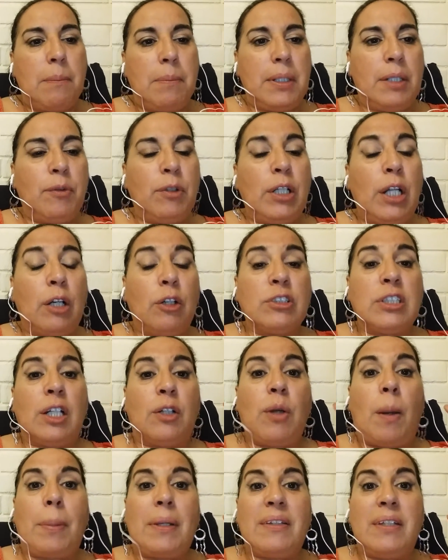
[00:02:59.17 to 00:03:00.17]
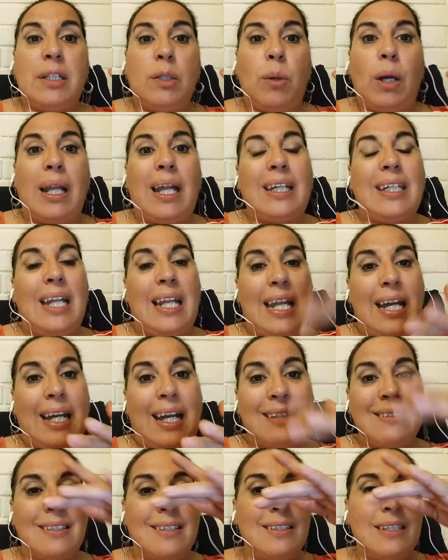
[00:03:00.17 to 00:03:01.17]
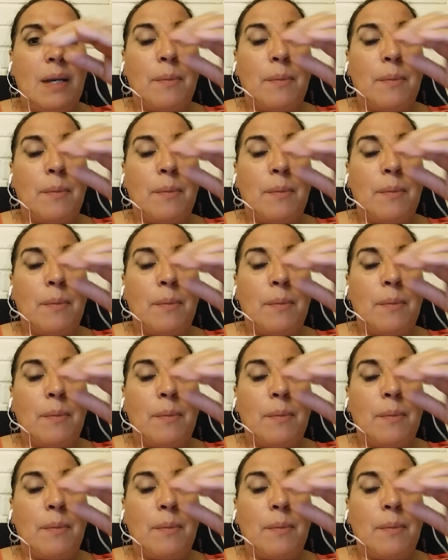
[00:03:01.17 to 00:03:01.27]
Pero bueno, la cosa es que voy a aprender igual aquí en la casa de